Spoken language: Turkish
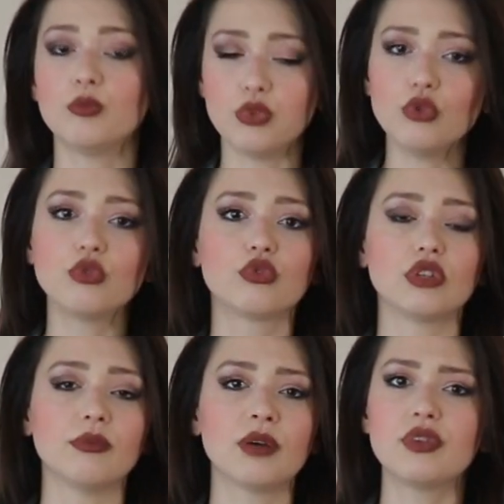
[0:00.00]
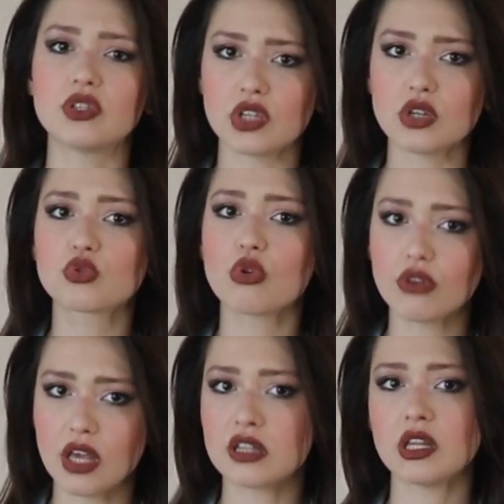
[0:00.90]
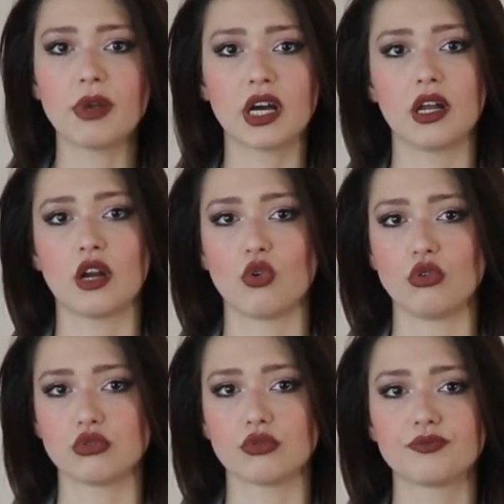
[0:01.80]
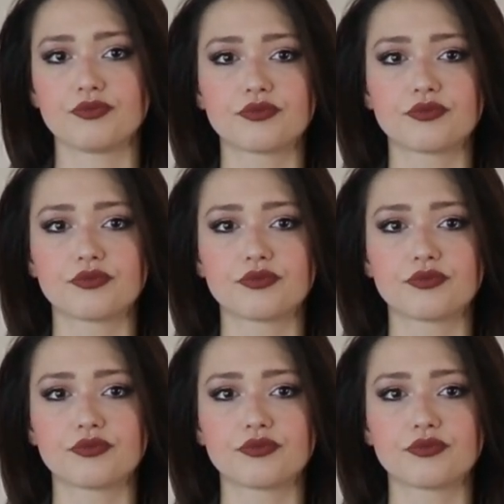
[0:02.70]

Bu uygulama bizce çok yerinde bir karar oldu.